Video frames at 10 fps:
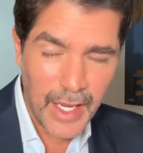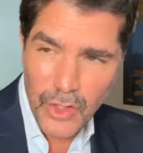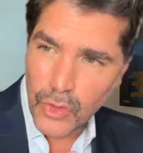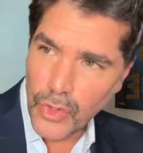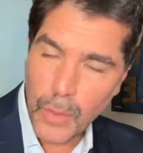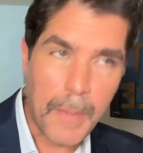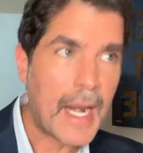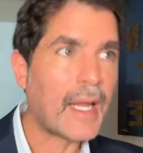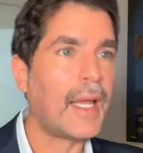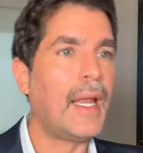¿Quién soy yo
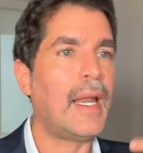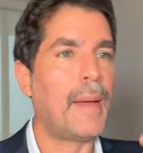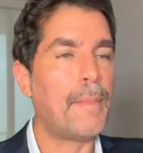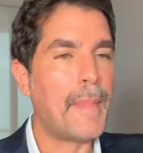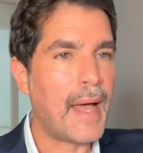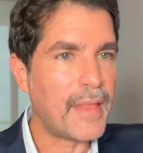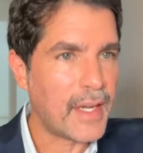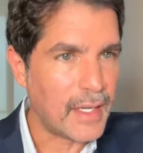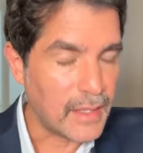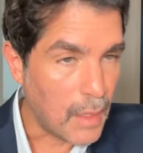para que la
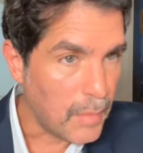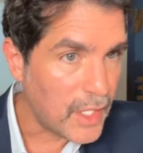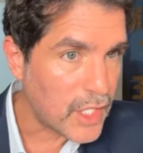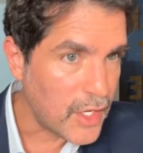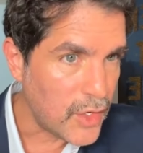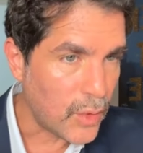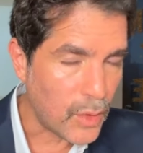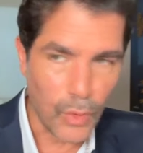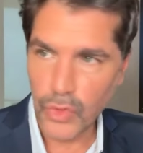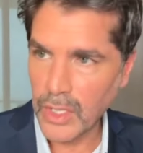madre de mi
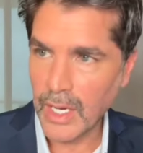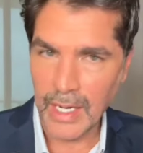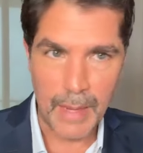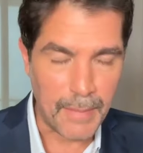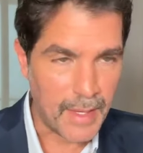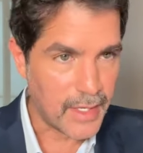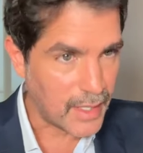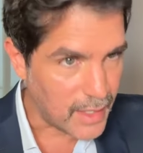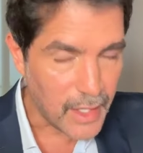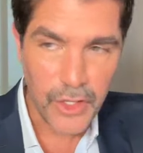Señor, o sea, la
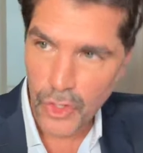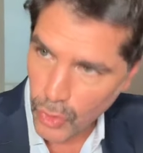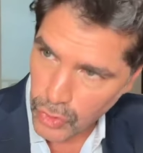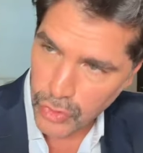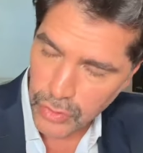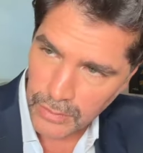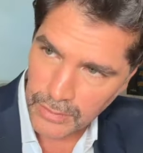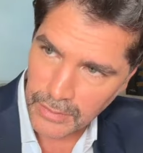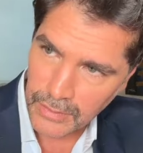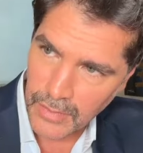madre de Dios,
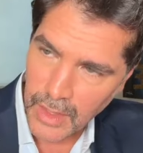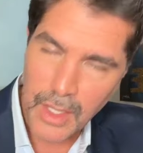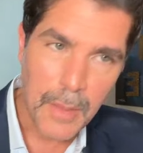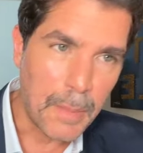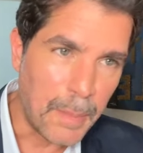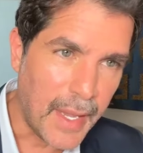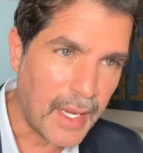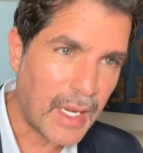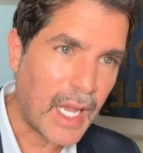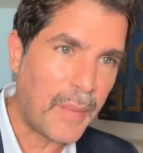
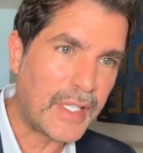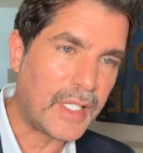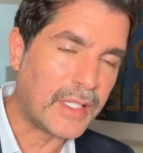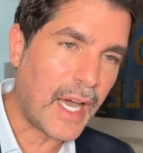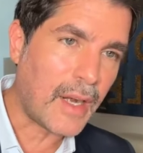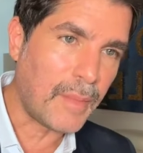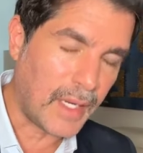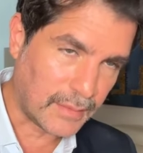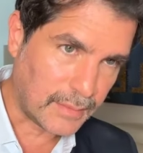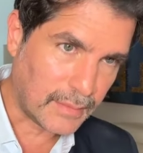venga a visitarme?